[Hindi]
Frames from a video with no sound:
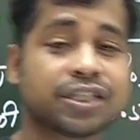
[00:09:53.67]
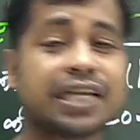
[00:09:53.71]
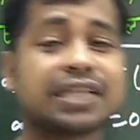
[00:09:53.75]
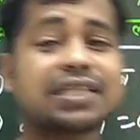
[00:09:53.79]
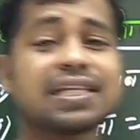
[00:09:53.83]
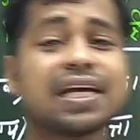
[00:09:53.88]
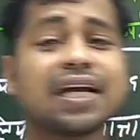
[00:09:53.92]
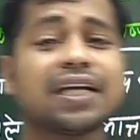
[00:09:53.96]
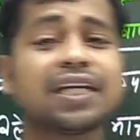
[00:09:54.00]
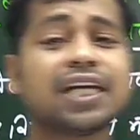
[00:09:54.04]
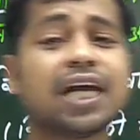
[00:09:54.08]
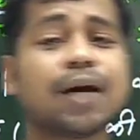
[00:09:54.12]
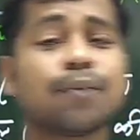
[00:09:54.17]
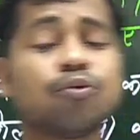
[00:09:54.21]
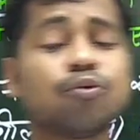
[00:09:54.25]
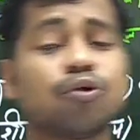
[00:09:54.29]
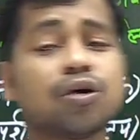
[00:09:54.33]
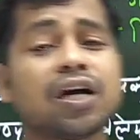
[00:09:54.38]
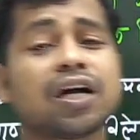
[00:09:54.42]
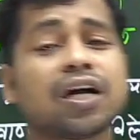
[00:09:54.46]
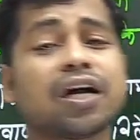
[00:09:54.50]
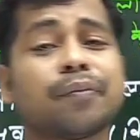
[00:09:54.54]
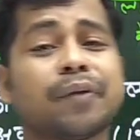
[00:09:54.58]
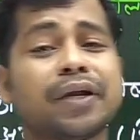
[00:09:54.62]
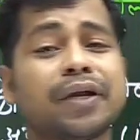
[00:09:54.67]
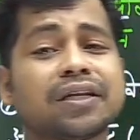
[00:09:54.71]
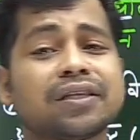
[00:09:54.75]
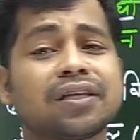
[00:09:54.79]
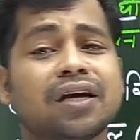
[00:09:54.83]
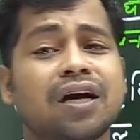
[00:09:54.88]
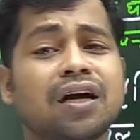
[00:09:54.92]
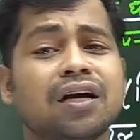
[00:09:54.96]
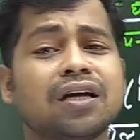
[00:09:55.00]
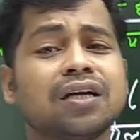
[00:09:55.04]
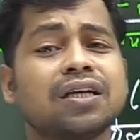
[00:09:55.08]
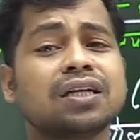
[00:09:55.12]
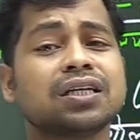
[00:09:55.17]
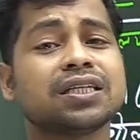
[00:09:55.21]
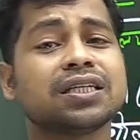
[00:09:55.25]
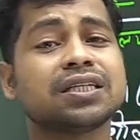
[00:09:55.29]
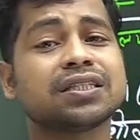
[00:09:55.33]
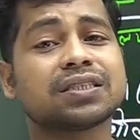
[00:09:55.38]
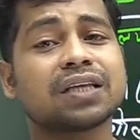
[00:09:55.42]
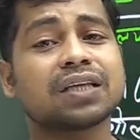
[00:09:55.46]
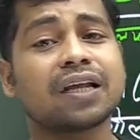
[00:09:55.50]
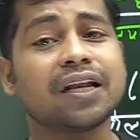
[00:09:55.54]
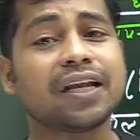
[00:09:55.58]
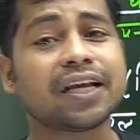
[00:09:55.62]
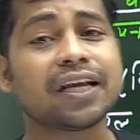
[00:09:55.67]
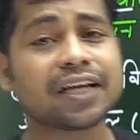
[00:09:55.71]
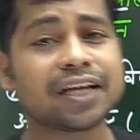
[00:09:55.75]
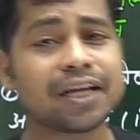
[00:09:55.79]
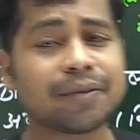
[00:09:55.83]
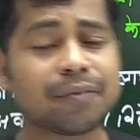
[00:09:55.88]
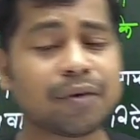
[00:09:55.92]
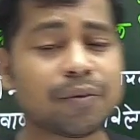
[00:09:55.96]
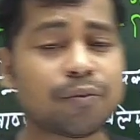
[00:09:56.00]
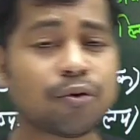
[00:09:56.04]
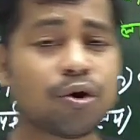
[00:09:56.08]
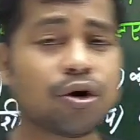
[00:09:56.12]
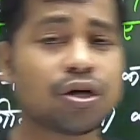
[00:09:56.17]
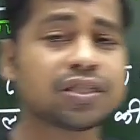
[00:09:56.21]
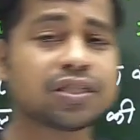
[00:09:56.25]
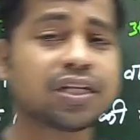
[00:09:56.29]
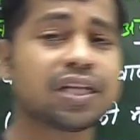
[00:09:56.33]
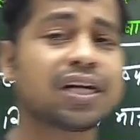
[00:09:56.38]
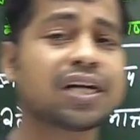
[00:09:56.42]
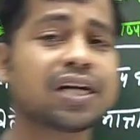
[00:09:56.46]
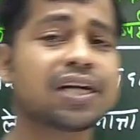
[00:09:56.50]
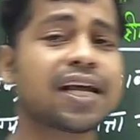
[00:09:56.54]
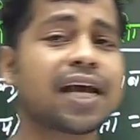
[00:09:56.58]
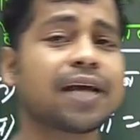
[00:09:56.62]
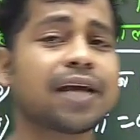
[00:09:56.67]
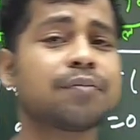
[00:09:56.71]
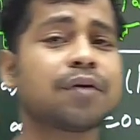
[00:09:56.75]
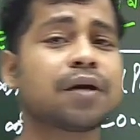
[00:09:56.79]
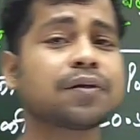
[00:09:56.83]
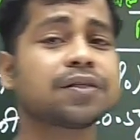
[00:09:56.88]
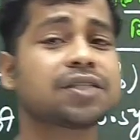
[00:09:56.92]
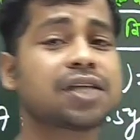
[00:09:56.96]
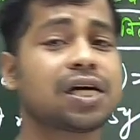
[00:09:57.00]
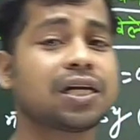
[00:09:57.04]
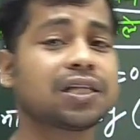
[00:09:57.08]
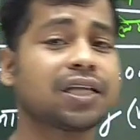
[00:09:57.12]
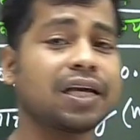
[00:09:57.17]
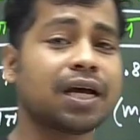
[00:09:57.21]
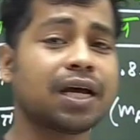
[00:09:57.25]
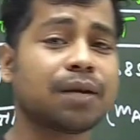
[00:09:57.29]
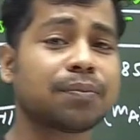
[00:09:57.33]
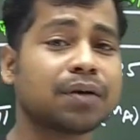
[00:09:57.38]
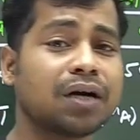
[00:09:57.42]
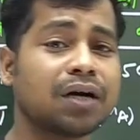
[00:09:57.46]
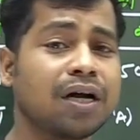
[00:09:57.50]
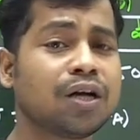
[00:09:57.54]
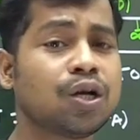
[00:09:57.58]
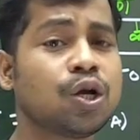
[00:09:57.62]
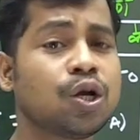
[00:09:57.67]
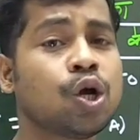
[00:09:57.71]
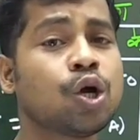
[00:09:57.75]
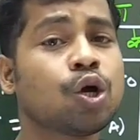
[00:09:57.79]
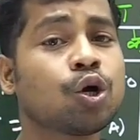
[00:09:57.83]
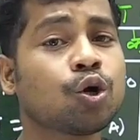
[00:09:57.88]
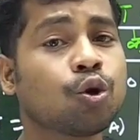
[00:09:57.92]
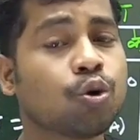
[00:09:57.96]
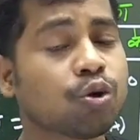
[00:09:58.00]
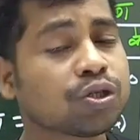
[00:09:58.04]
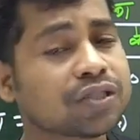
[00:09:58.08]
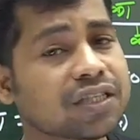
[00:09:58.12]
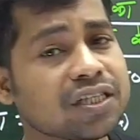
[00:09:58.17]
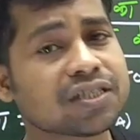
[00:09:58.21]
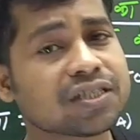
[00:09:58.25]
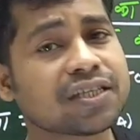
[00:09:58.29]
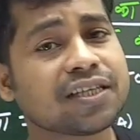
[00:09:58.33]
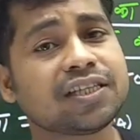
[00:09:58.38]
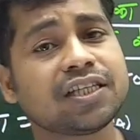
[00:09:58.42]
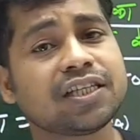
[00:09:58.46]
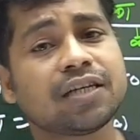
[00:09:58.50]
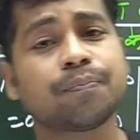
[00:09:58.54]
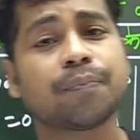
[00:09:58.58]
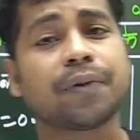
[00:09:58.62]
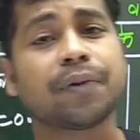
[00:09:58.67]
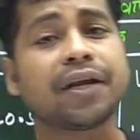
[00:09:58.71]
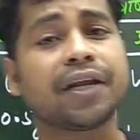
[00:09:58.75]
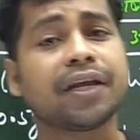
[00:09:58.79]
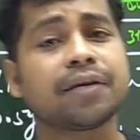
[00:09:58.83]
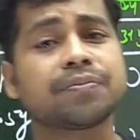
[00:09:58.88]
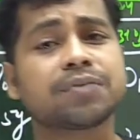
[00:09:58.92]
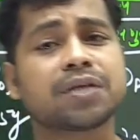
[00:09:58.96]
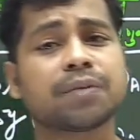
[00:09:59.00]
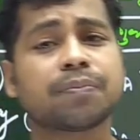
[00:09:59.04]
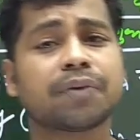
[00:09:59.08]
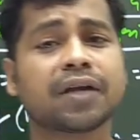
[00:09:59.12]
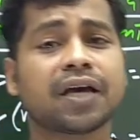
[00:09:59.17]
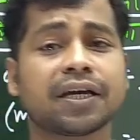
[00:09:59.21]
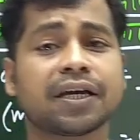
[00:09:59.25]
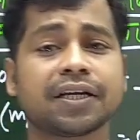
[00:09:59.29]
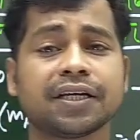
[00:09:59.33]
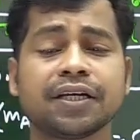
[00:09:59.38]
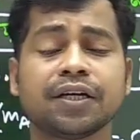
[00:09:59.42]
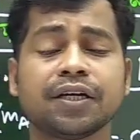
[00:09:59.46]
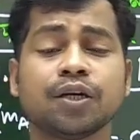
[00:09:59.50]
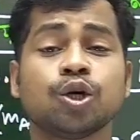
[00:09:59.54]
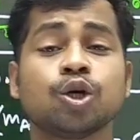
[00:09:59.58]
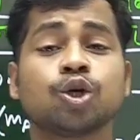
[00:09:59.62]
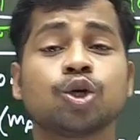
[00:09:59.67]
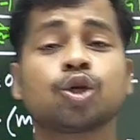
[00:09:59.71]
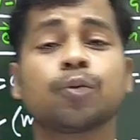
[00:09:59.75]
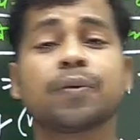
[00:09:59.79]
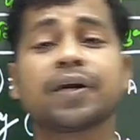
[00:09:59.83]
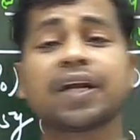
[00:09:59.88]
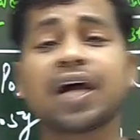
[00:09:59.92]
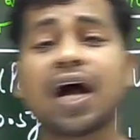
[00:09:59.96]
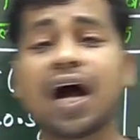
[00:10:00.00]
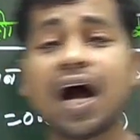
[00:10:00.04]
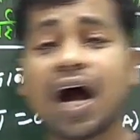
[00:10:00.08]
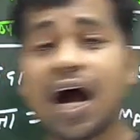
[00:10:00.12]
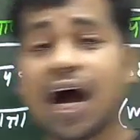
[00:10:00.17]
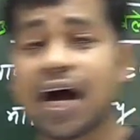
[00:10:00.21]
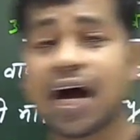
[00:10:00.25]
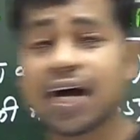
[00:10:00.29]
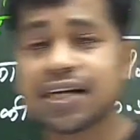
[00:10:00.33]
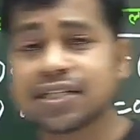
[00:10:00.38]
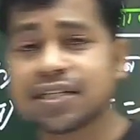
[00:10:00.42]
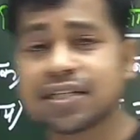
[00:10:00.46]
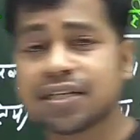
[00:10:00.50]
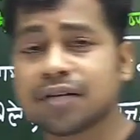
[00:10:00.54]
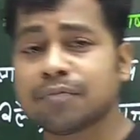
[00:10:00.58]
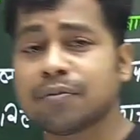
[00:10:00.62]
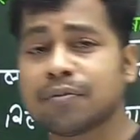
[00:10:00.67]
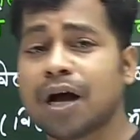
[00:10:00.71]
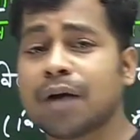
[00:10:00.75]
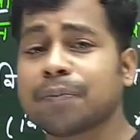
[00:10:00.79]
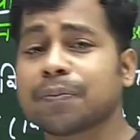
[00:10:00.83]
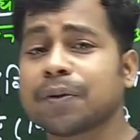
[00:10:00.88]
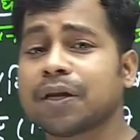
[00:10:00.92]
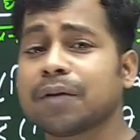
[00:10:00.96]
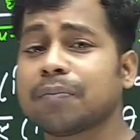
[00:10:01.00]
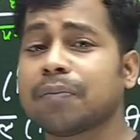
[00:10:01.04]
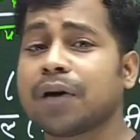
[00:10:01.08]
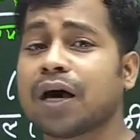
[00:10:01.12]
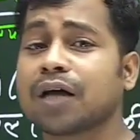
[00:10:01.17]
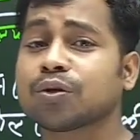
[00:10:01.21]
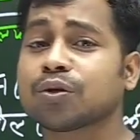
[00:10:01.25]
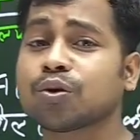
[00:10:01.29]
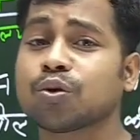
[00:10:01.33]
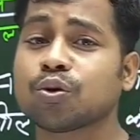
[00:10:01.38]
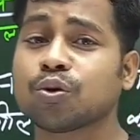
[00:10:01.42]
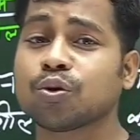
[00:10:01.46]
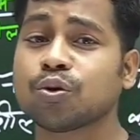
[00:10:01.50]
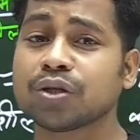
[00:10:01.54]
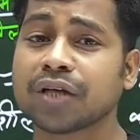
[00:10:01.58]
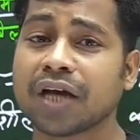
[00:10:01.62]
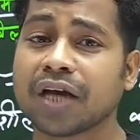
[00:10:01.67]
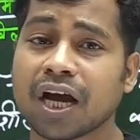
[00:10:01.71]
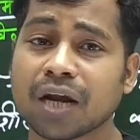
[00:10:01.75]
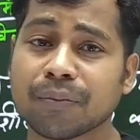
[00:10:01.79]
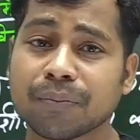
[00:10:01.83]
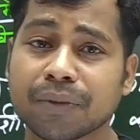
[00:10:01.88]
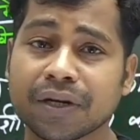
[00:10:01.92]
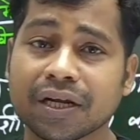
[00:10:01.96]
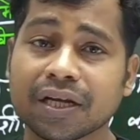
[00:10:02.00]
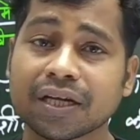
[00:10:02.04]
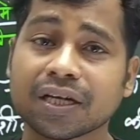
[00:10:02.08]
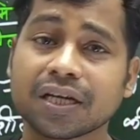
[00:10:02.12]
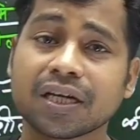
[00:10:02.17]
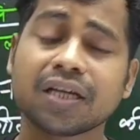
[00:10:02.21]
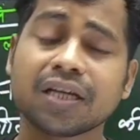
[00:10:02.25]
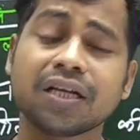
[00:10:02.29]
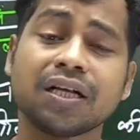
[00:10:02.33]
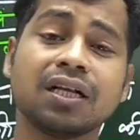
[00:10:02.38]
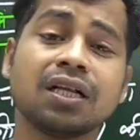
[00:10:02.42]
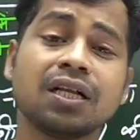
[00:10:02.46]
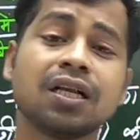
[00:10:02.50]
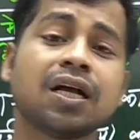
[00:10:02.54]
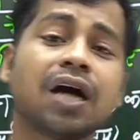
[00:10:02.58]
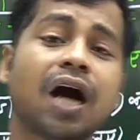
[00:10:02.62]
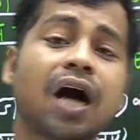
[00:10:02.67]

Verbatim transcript: जैसा कि आप लोग का कमेंट था कि सर लिखने में बहुत ज़्यादा टाइम आप जाता है आपका कोशिश कीजिए पीडीएफ से पढ़ाइए तो बेटा आज हम आपकी बातों को ध्यान में रखकर